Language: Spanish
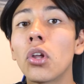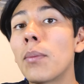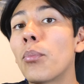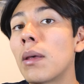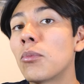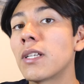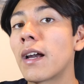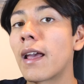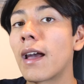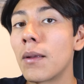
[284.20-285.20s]
donde podemos
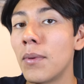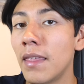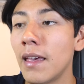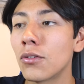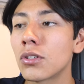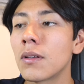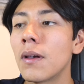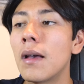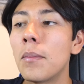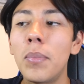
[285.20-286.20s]
agregar videos,
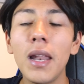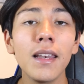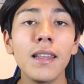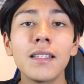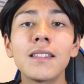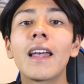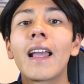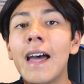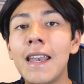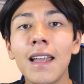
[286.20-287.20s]
playlist,
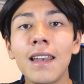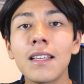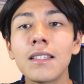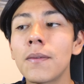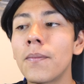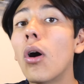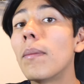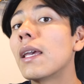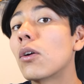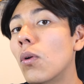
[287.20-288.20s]
canales o
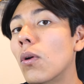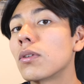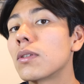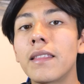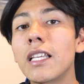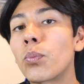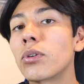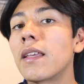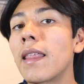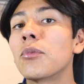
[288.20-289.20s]
vínculos.
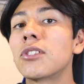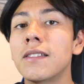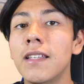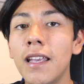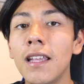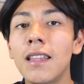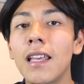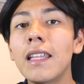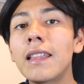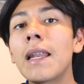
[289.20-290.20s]
Después le damos en siguiente
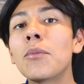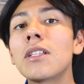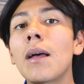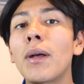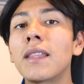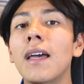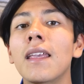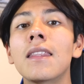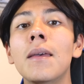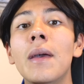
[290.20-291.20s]
y tenemos la
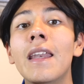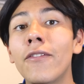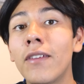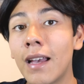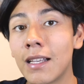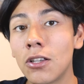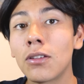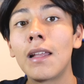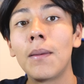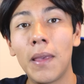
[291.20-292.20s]
pantalla de verificación
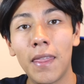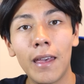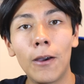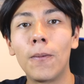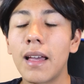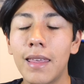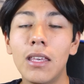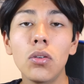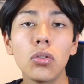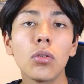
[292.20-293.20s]
del video. Aquí
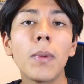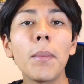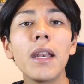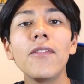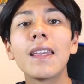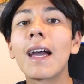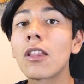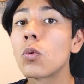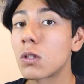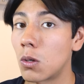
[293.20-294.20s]
YouTube va a verificar
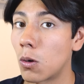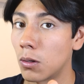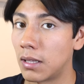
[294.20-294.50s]
nuestro